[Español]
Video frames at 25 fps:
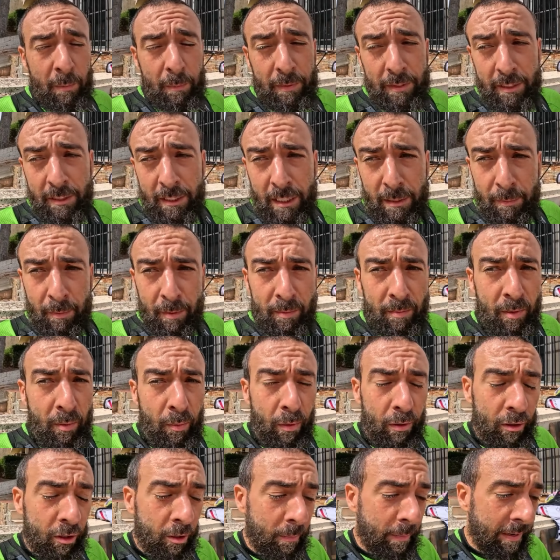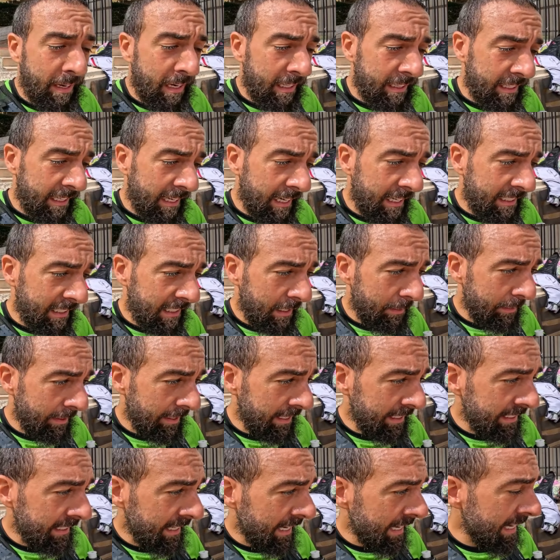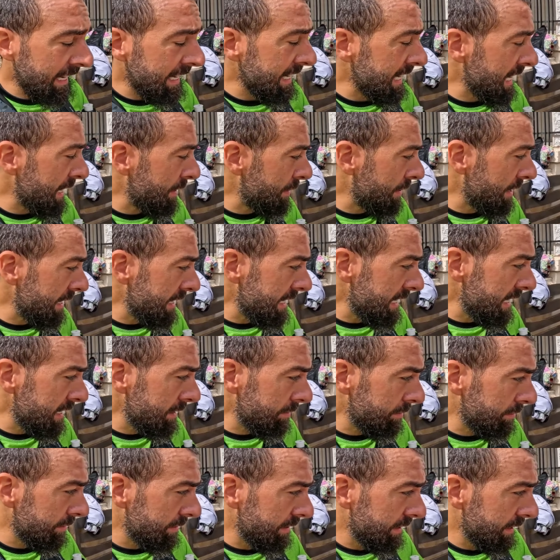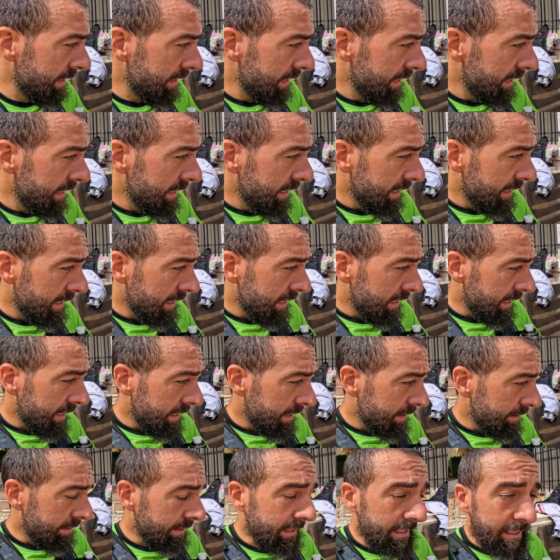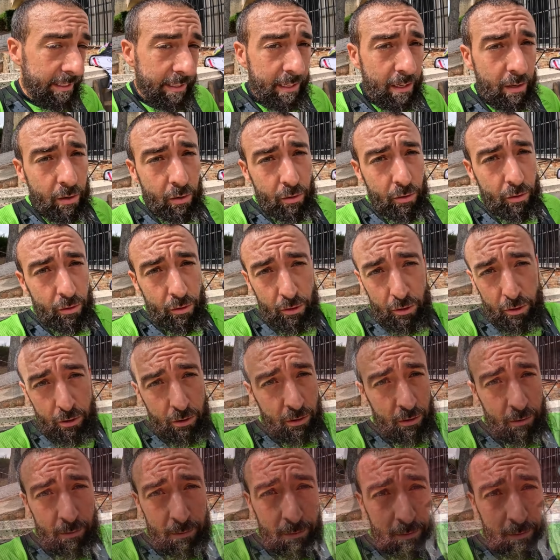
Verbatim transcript: al principio, hemos vuelto para atrás, se ve que se ha rayado ahí. En fin, de locos.